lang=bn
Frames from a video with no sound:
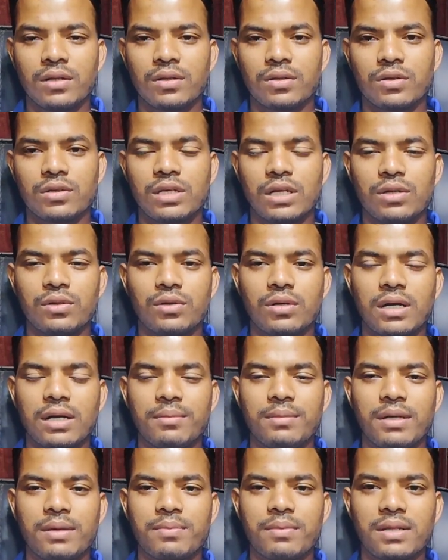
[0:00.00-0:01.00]
তো যাই হোক
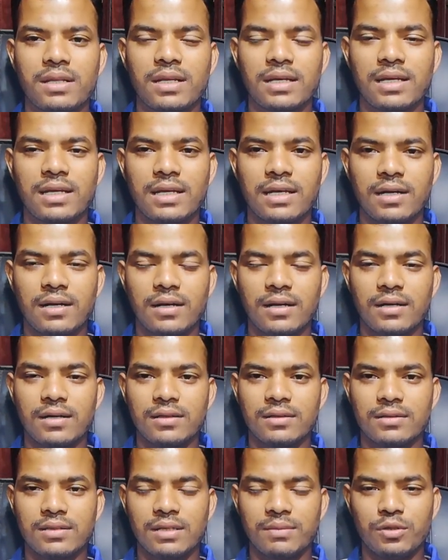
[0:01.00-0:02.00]
আমি আপনাদেরকে
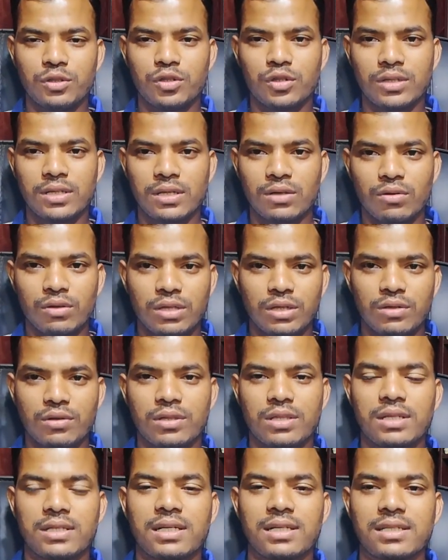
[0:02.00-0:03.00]
যে বিষয়টা নোটি
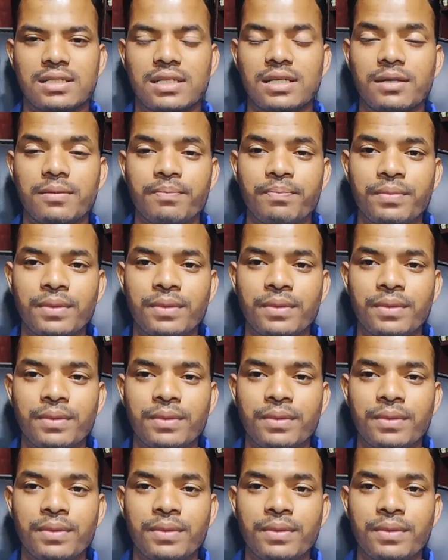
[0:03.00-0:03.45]
করতে চাচ্ছি